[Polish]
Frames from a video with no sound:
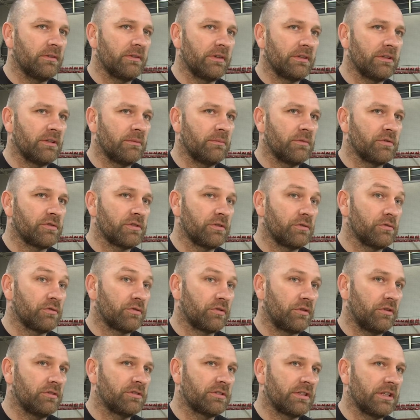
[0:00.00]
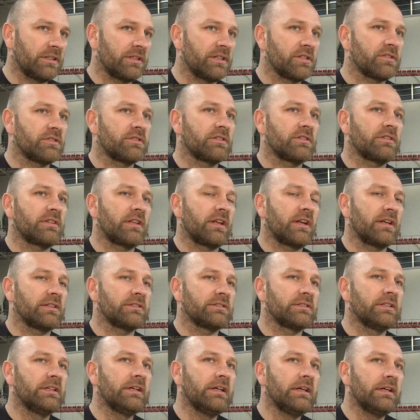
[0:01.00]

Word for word: Wiadomo, że już końskie też teraz